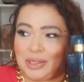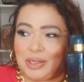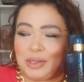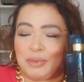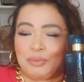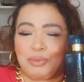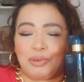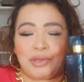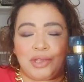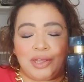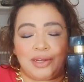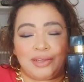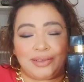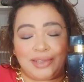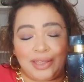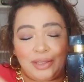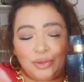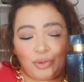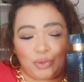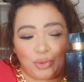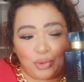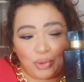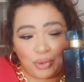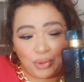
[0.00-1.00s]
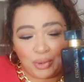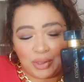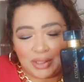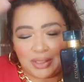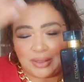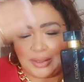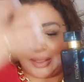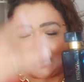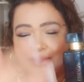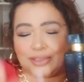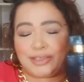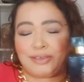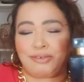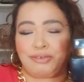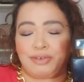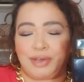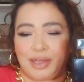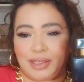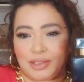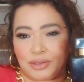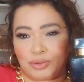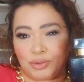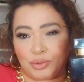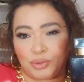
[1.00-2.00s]
Porque ele tem tudo aqui dentro desse
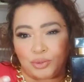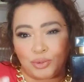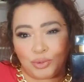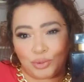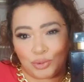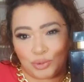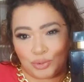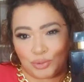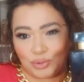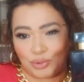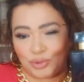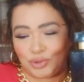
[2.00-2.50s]
frasco, tudo.